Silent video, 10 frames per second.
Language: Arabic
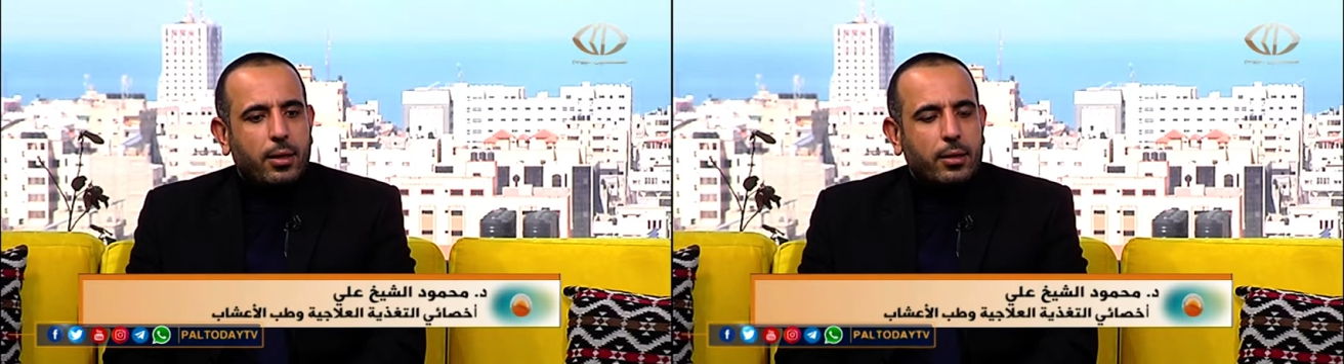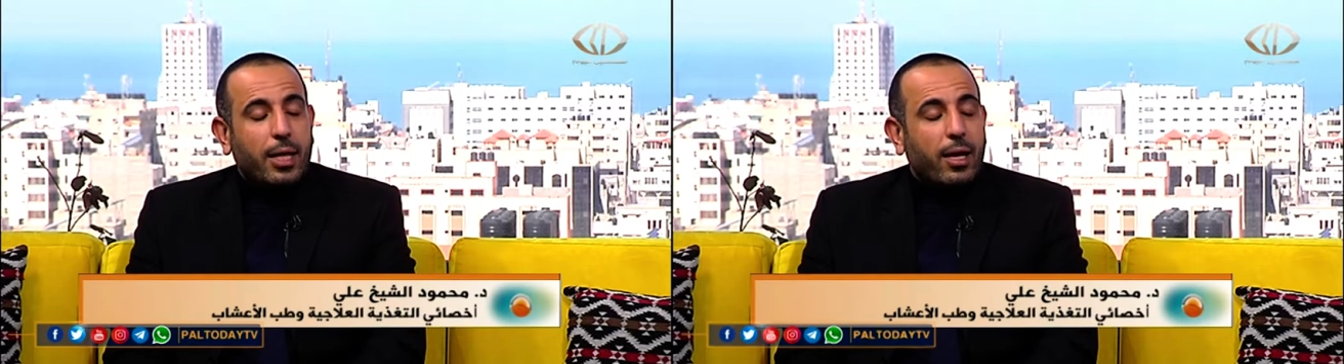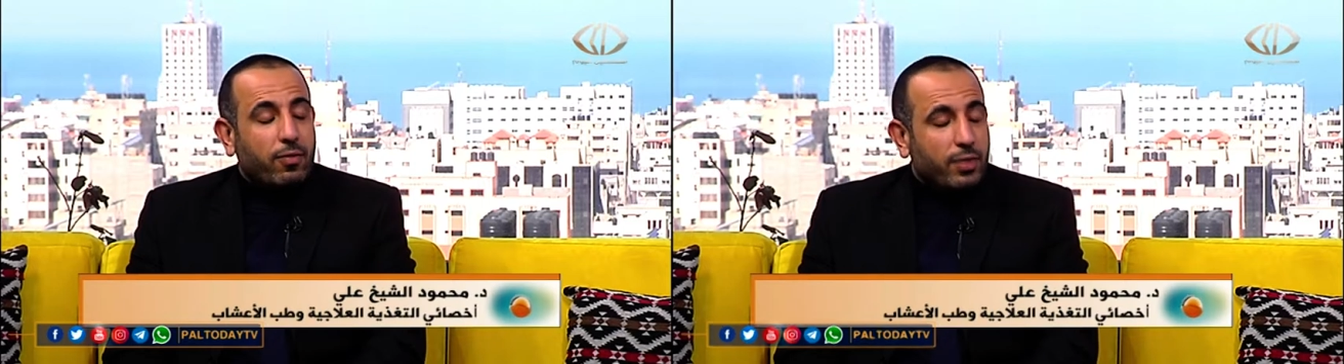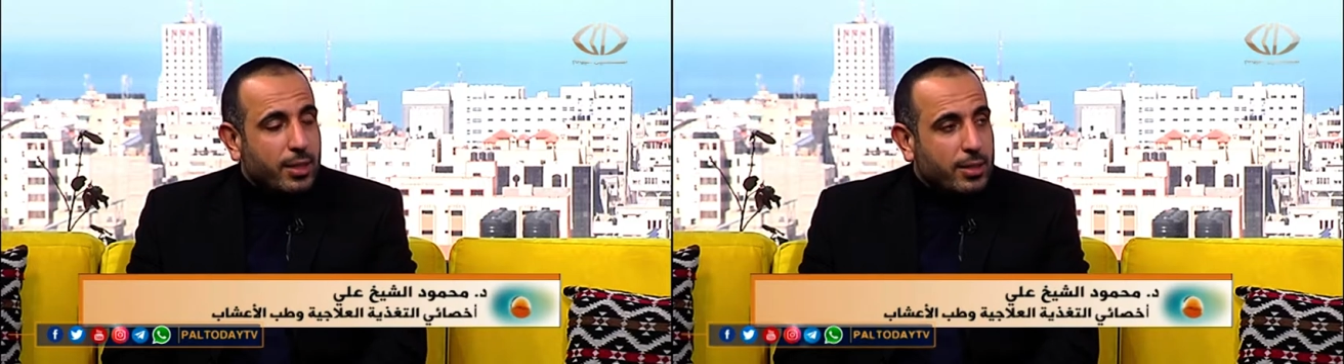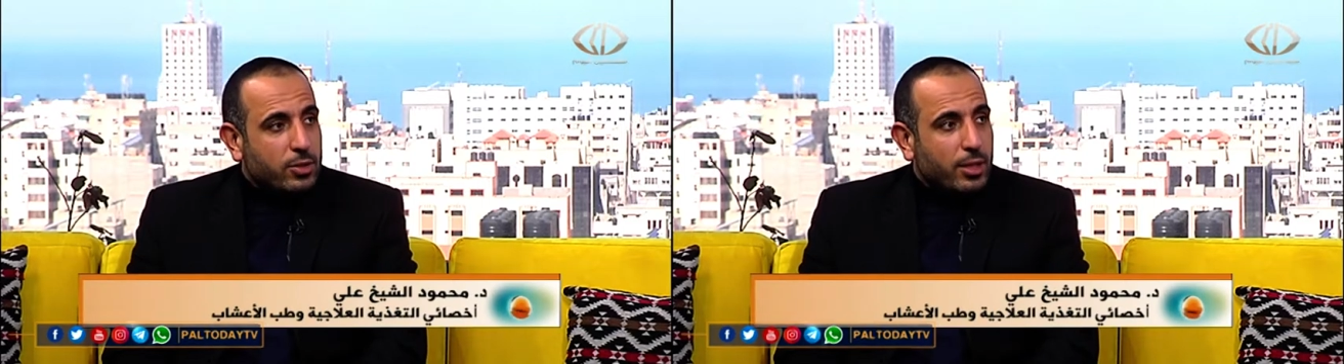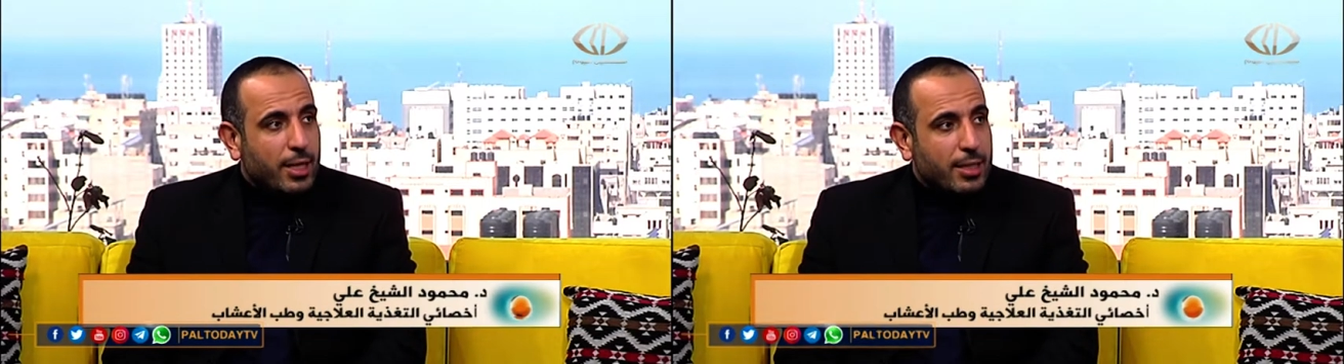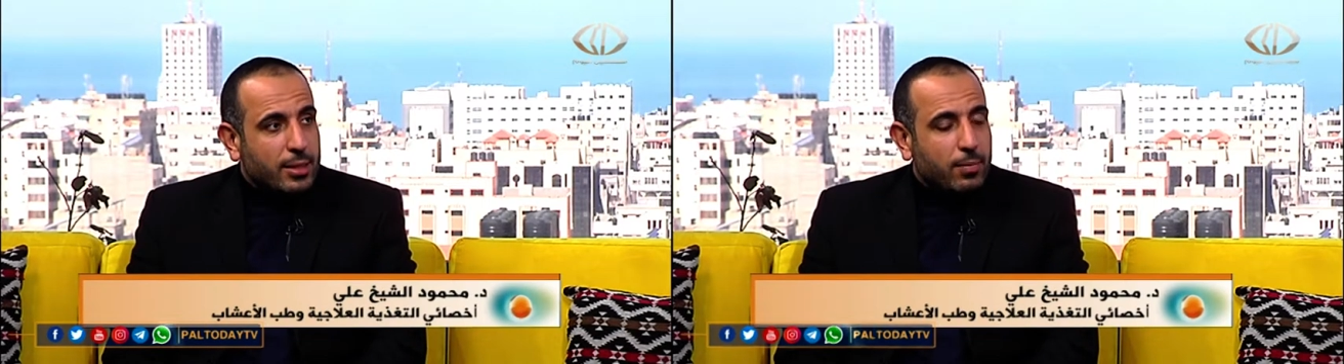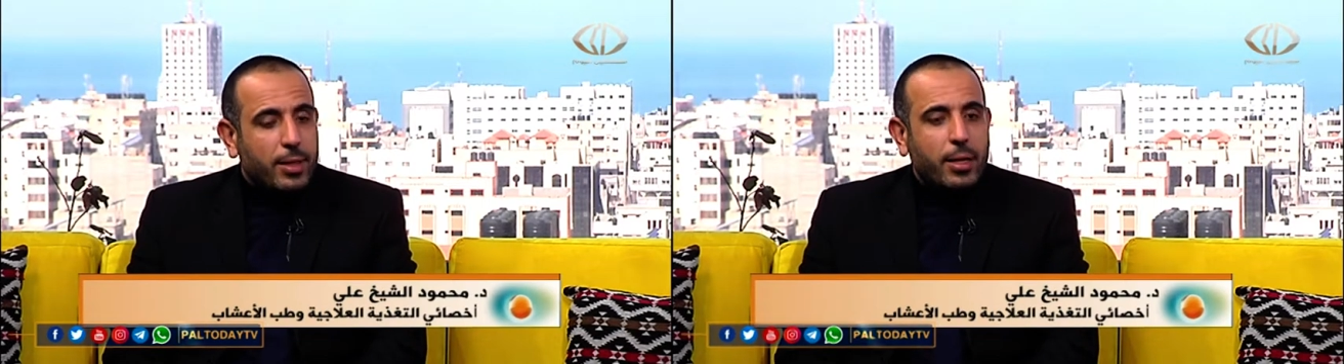تحفيز جهاز
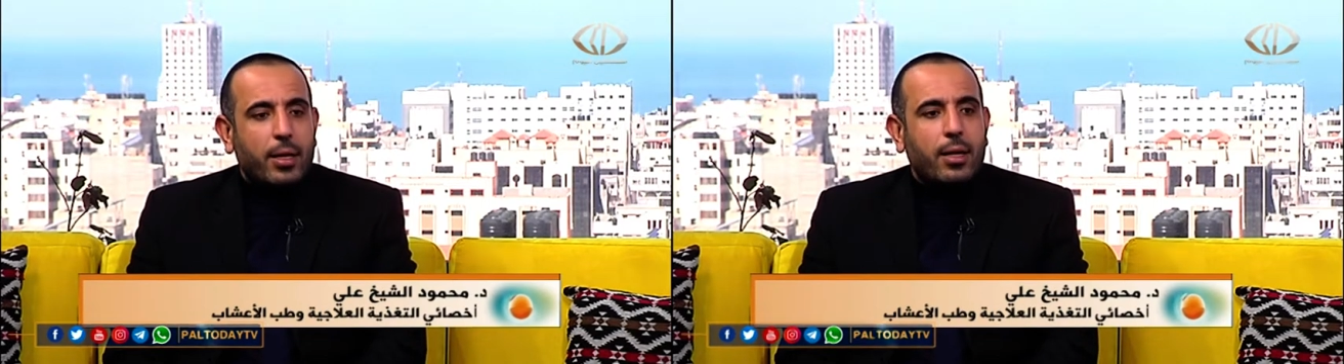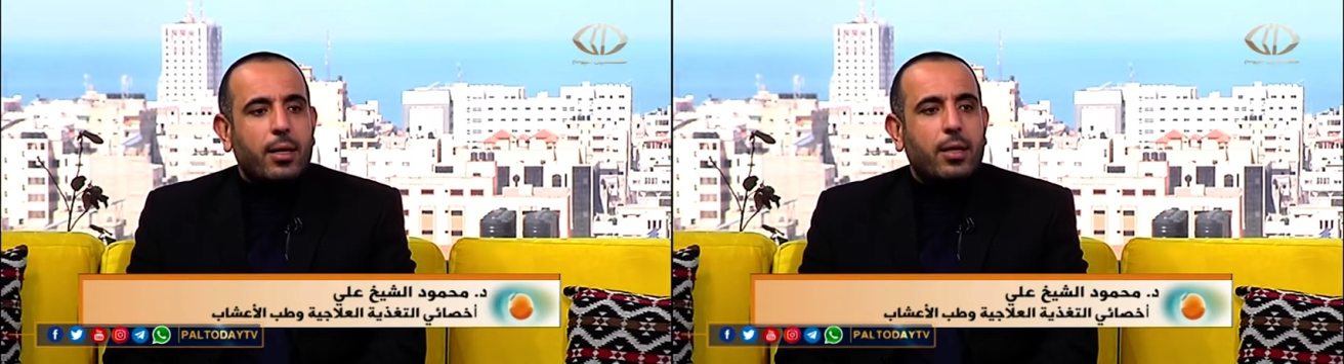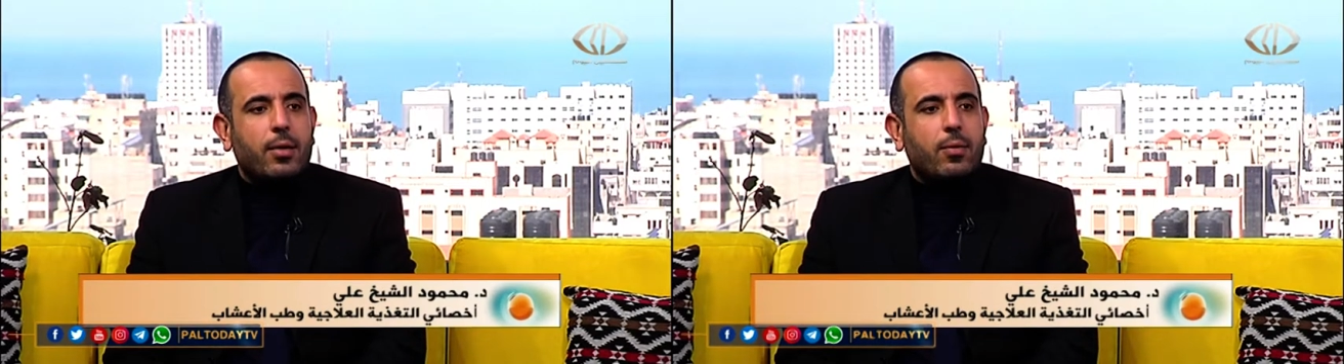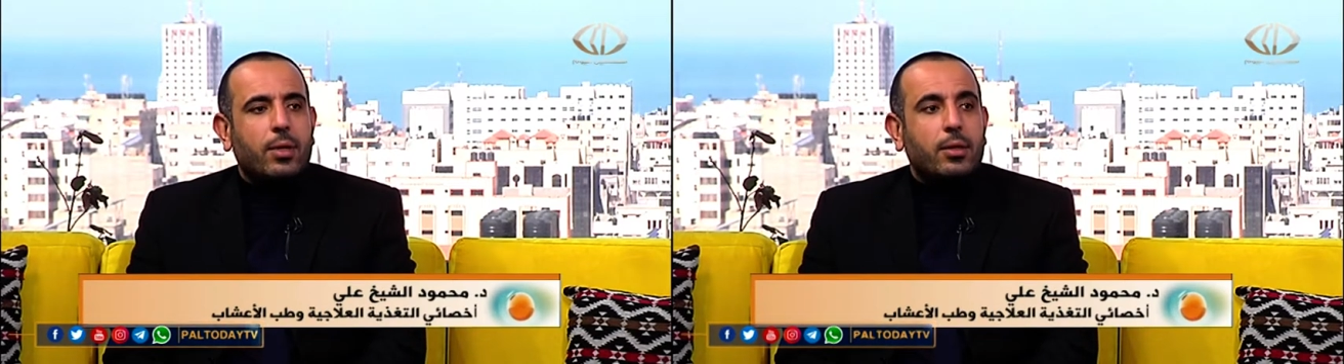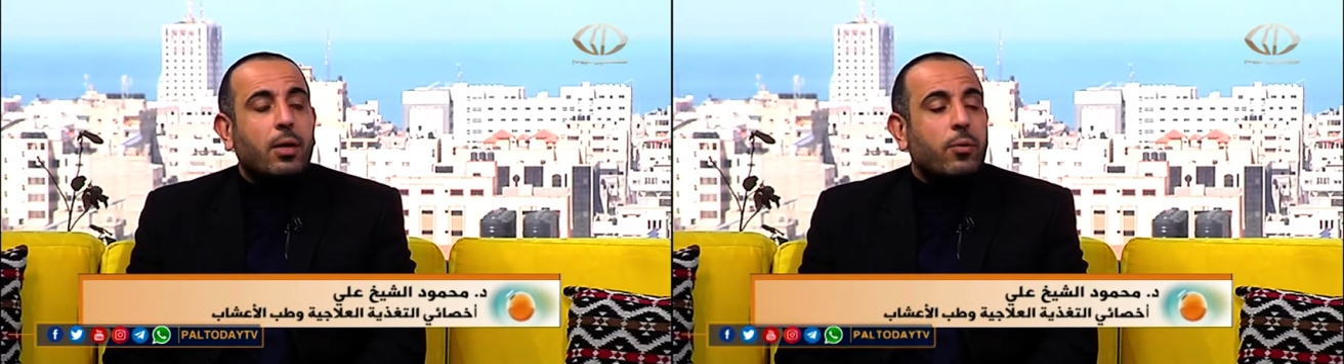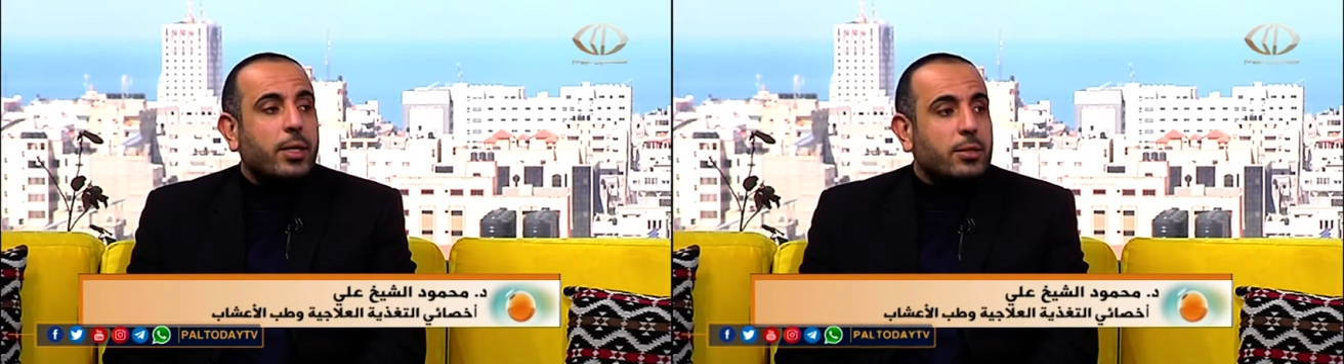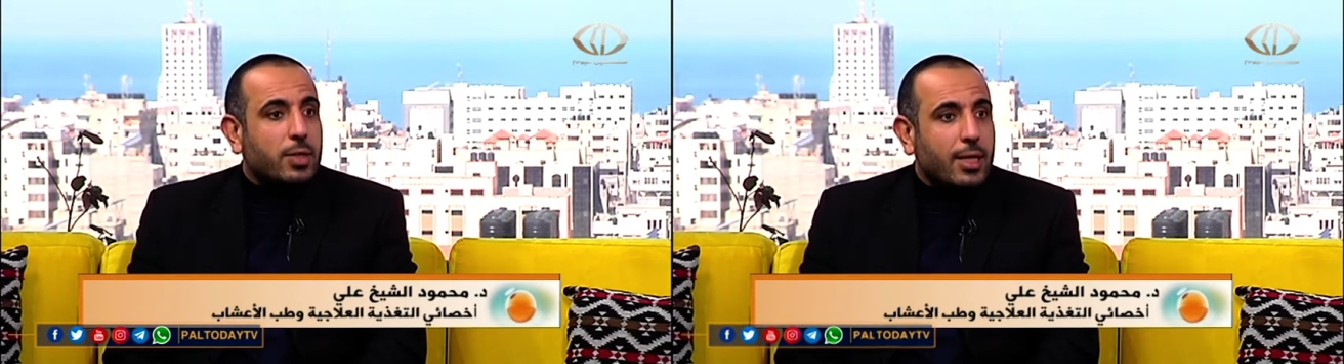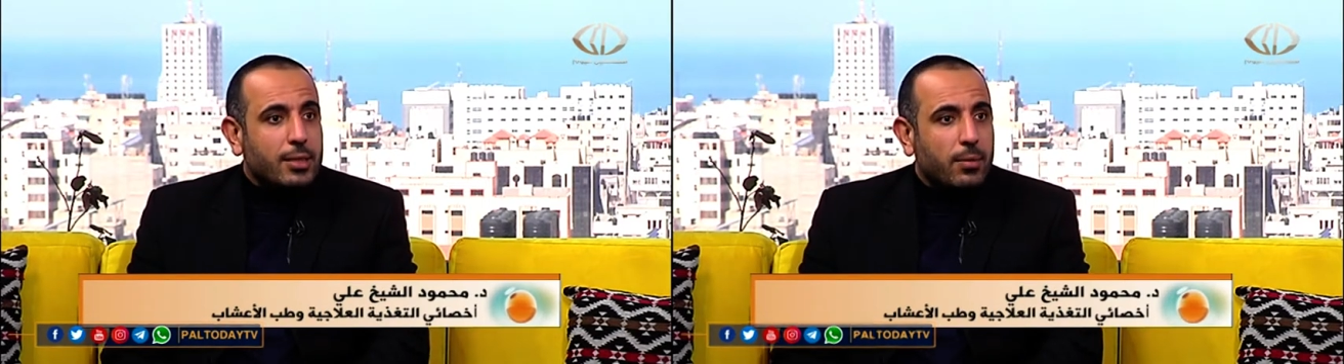المناعة وتقوية
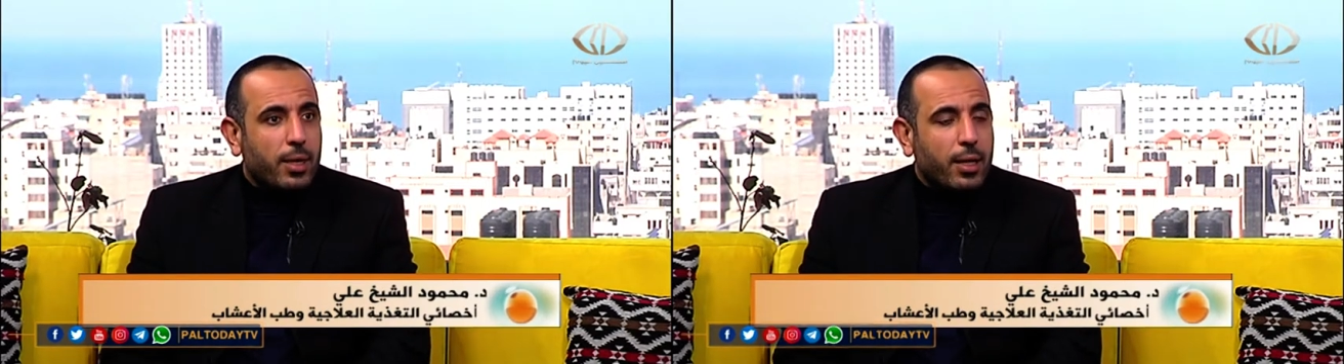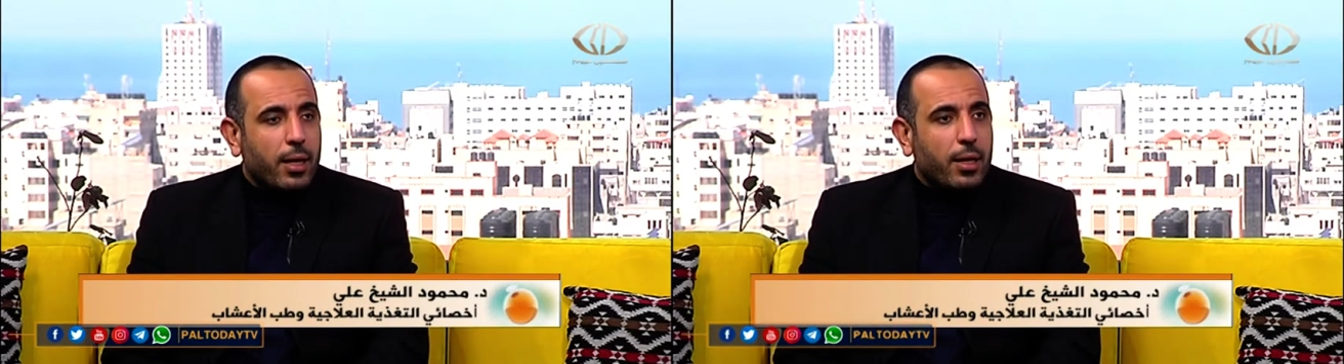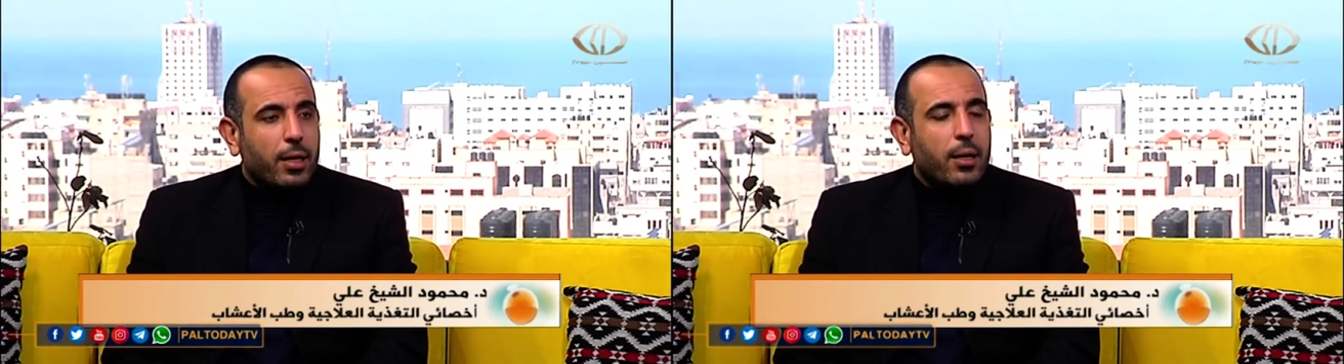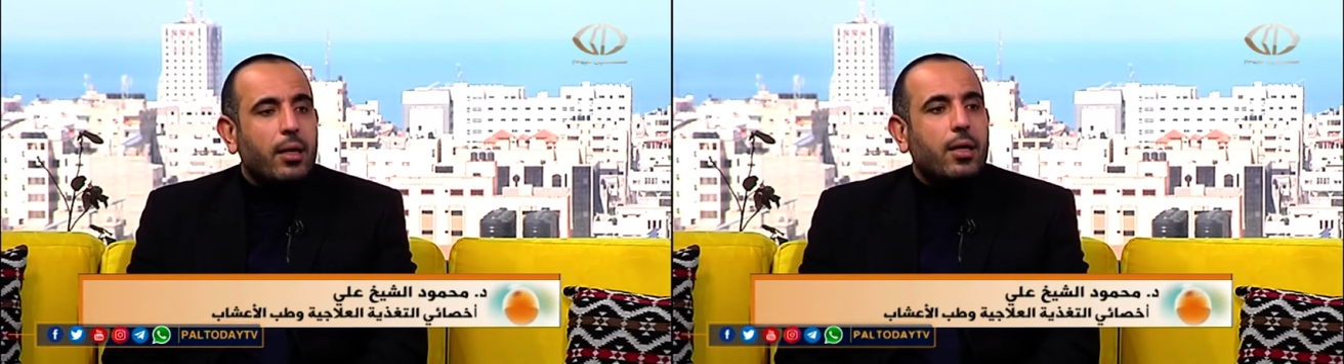جهاز المناعة